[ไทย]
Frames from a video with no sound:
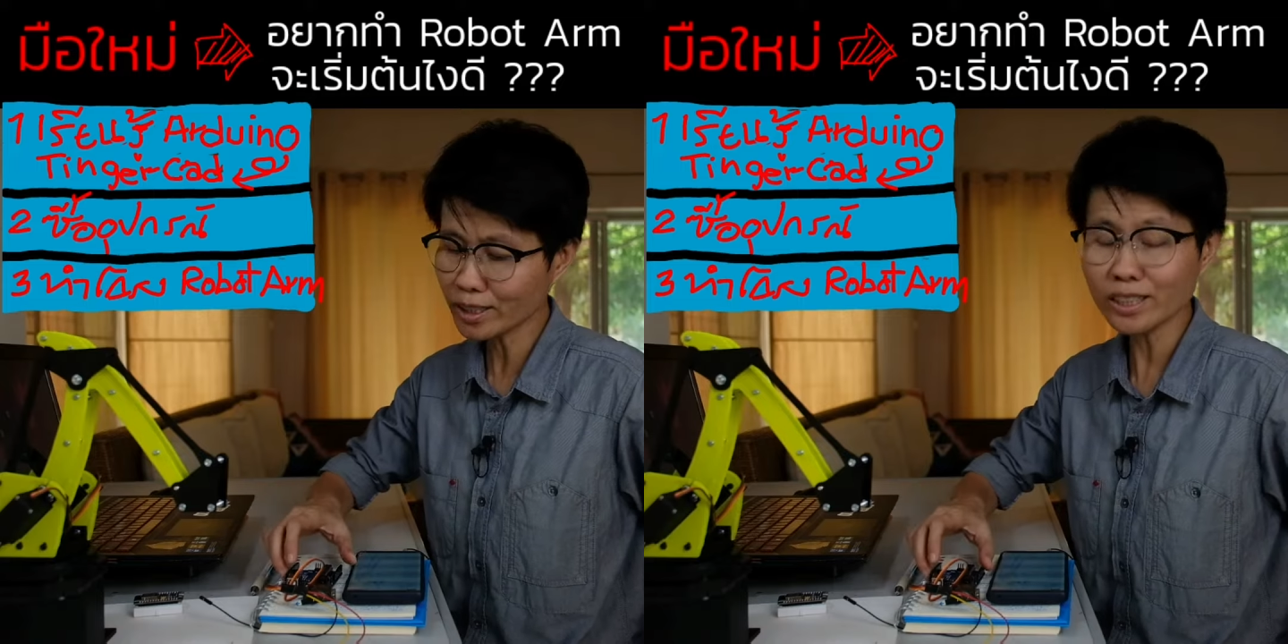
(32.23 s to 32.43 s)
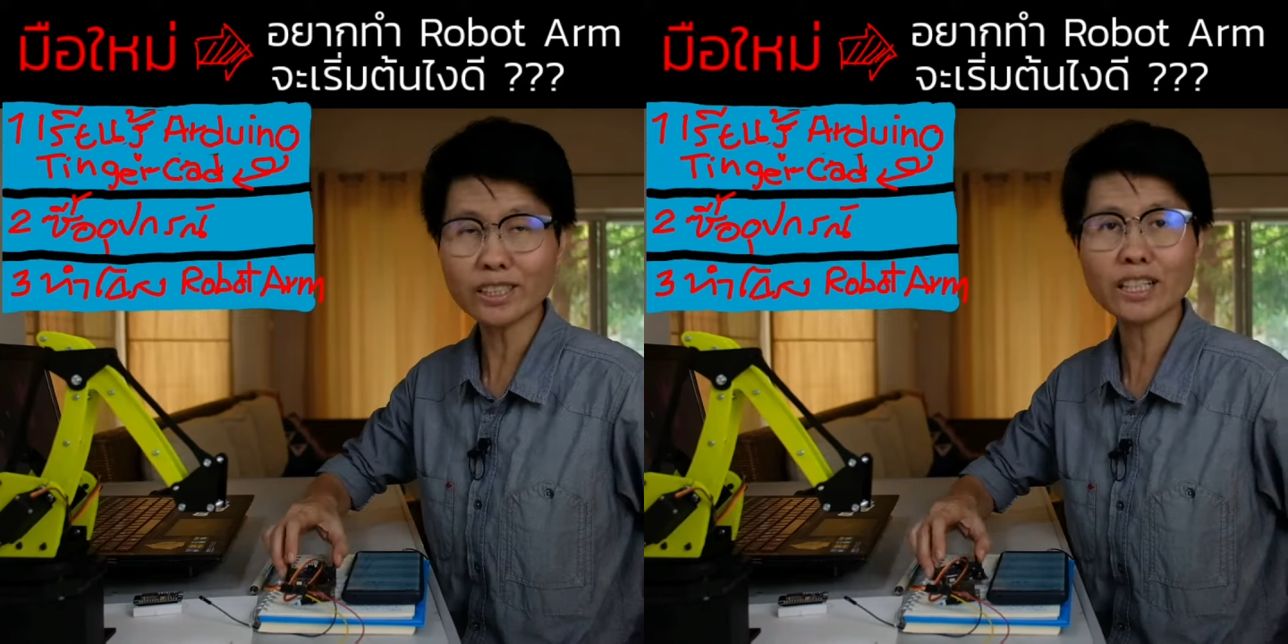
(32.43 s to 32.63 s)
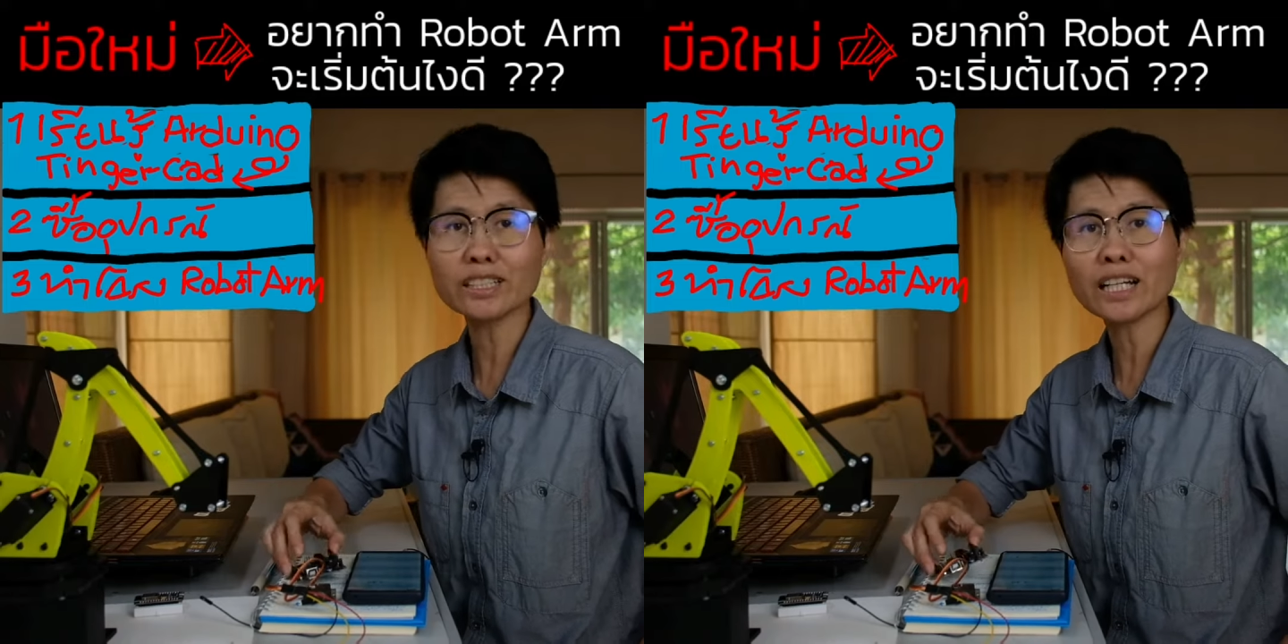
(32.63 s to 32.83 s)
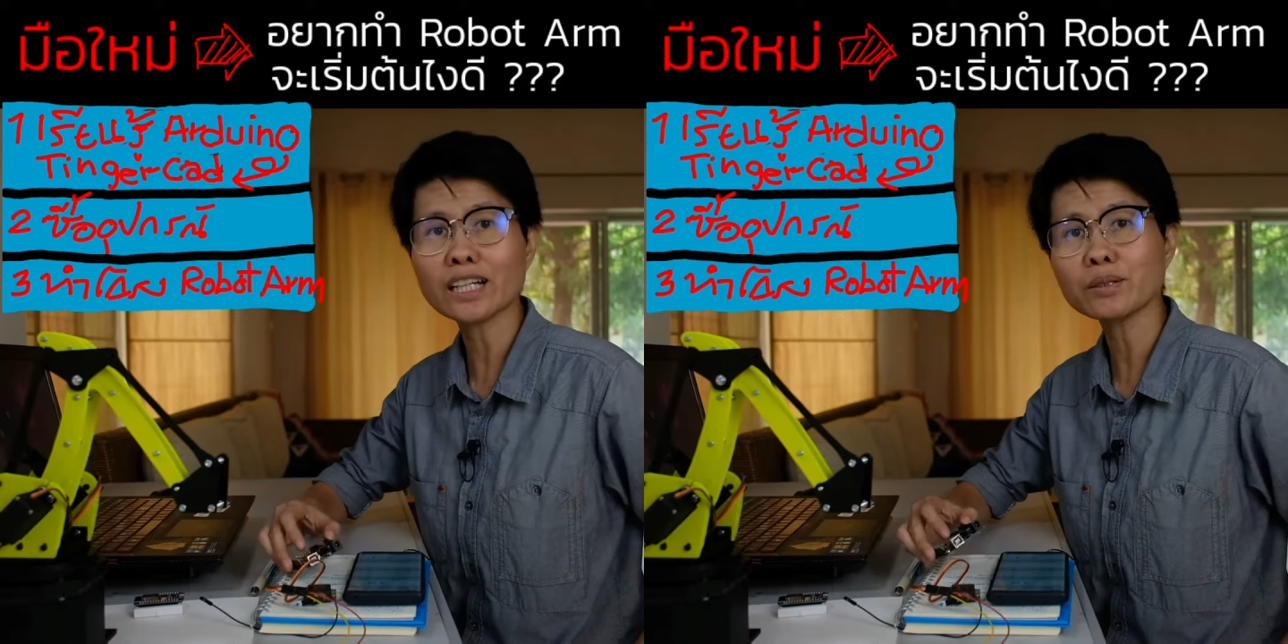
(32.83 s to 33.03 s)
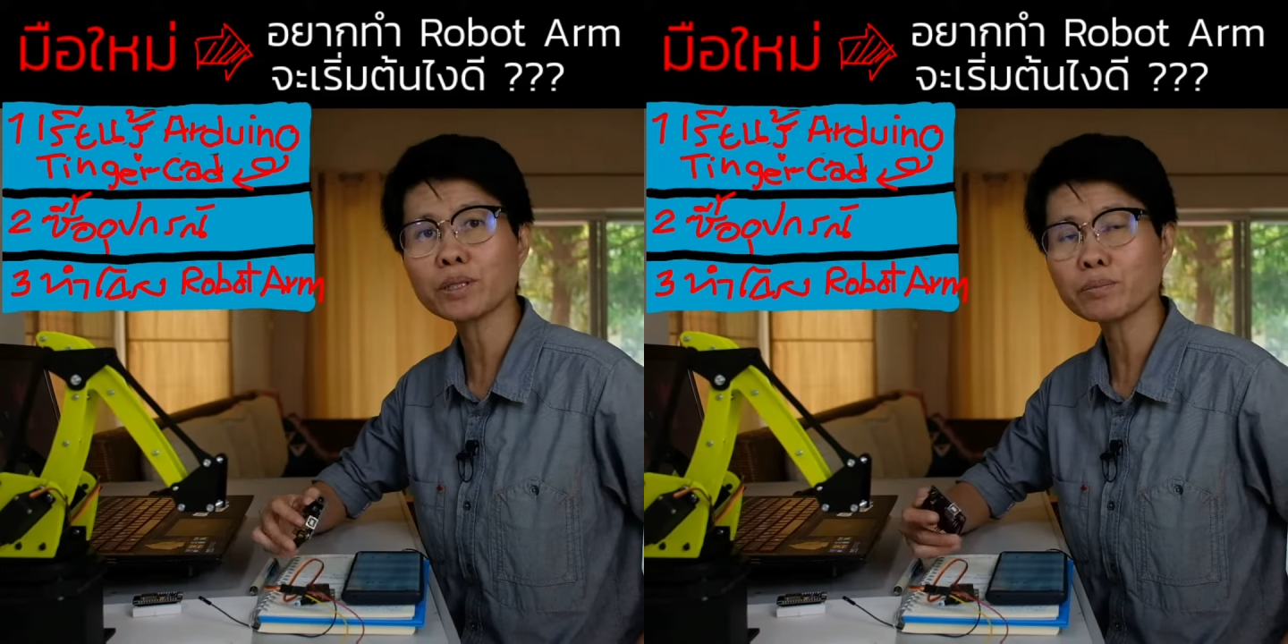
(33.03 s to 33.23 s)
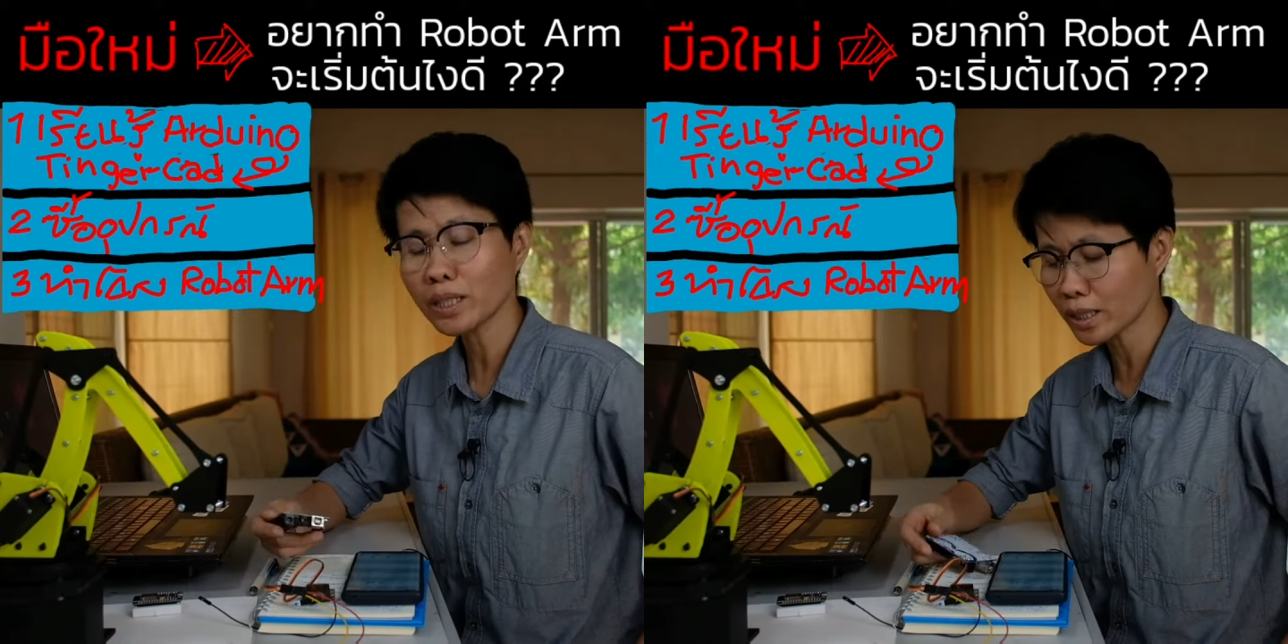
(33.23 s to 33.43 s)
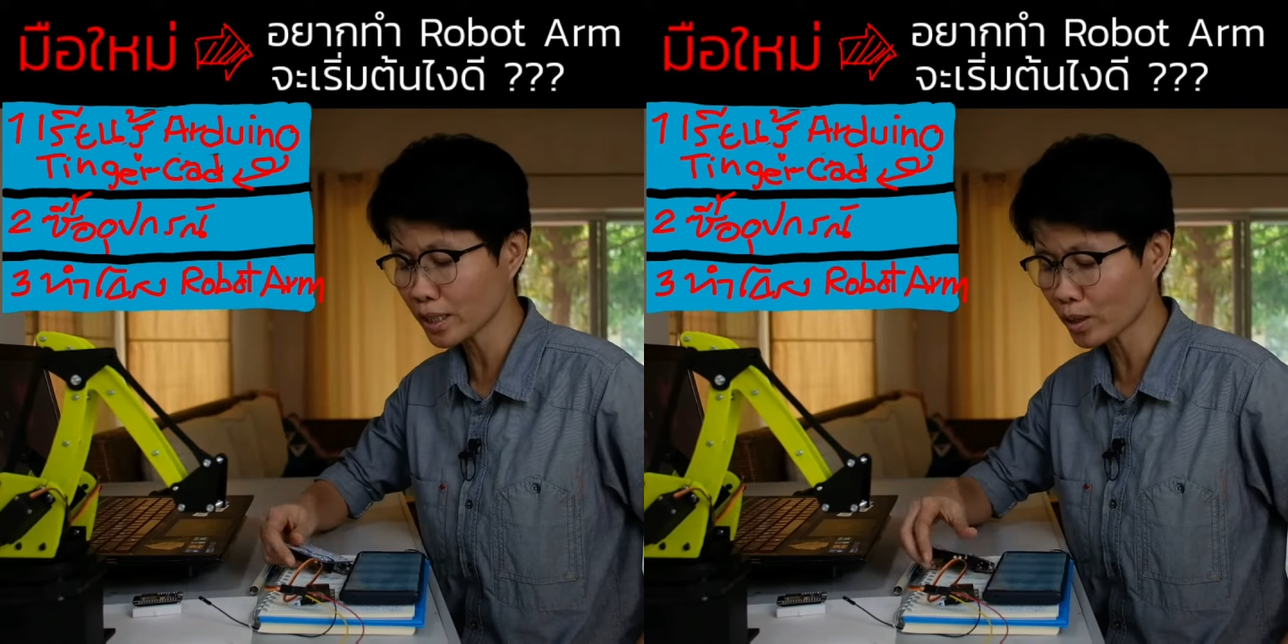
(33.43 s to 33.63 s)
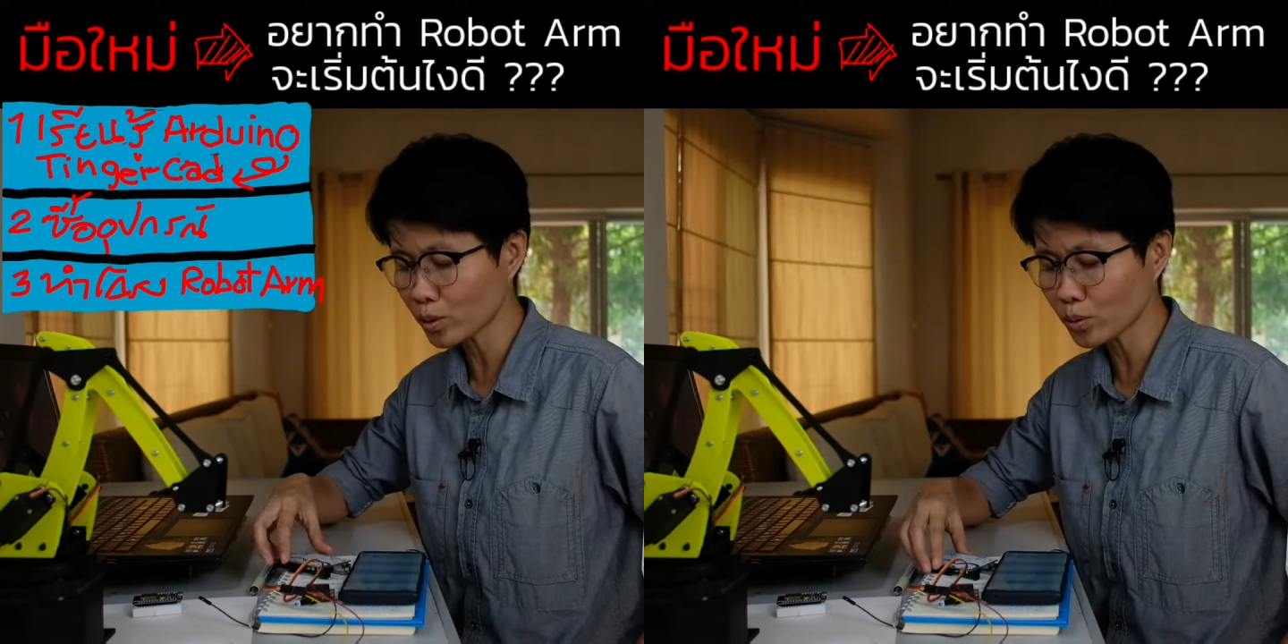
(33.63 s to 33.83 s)
ข้อที่1เนี่ยอยากให้
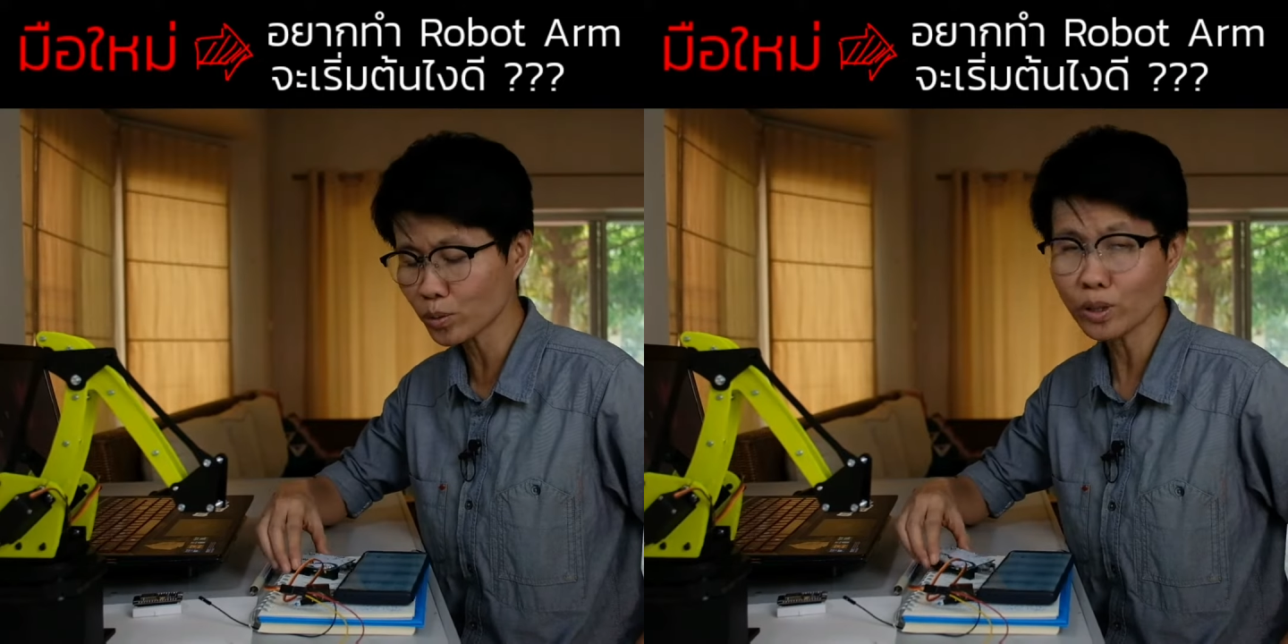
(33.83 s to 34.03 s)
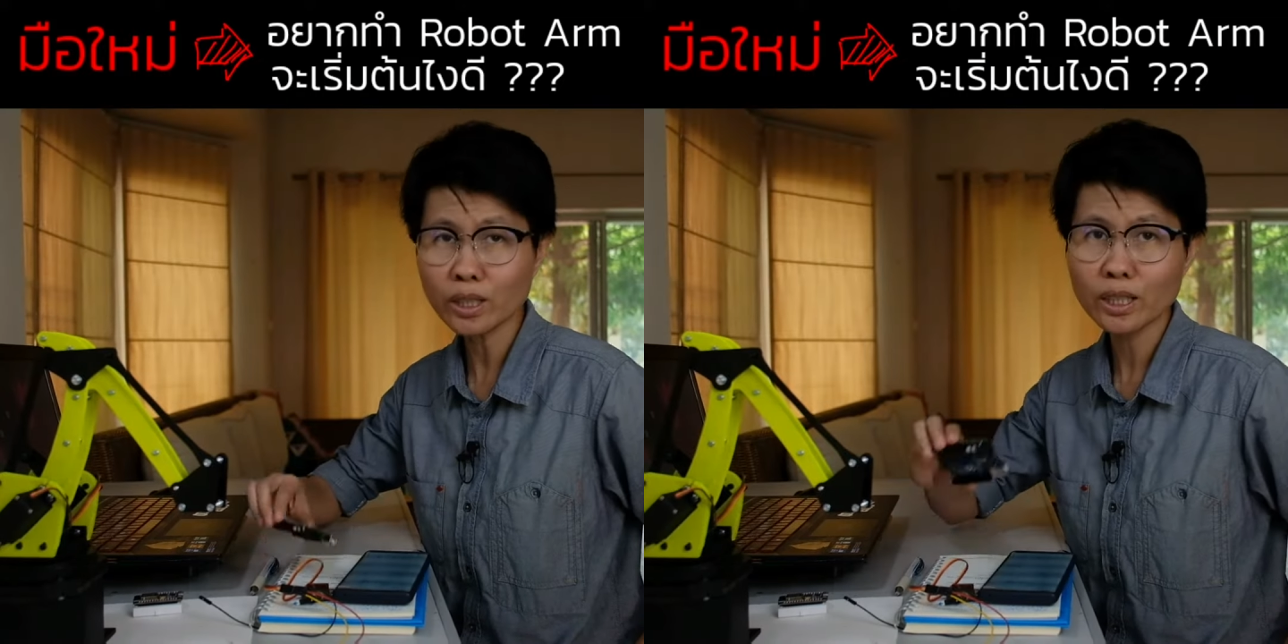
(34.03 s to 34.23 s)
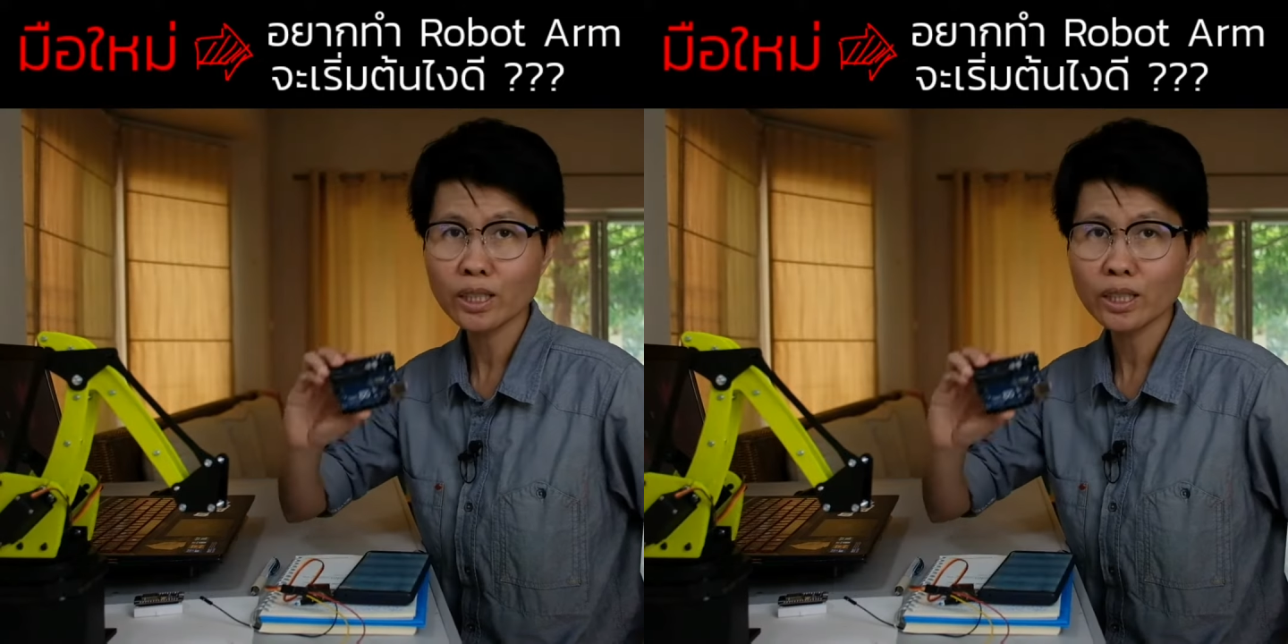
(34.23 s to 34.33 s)
เพื่อนๆเรียนรู้